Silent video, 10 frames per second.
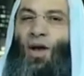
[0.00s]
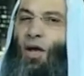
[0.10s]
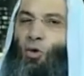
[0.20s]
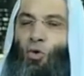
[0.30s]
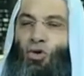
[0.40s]

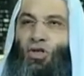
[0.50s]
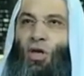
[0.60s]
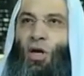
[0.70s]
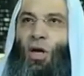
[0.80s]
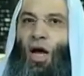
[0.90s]
فما
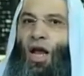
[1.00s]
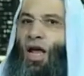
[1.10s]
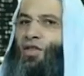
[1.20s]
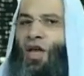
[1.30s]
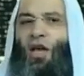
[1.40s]
لاقيهوش
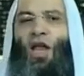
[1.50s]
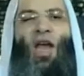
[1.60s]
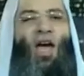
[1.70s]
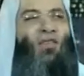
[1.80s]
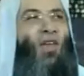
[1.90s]
الاقي
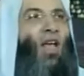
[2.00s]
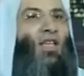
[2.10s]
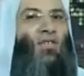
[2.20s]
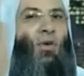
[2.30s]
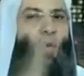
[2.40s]
تاني لا انا عارف
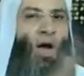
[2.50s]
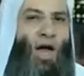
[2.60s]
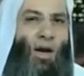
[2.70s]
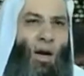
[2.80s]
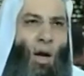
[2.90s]
اركز في
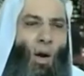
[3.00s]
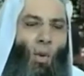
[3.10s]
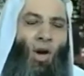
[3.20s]
القرآن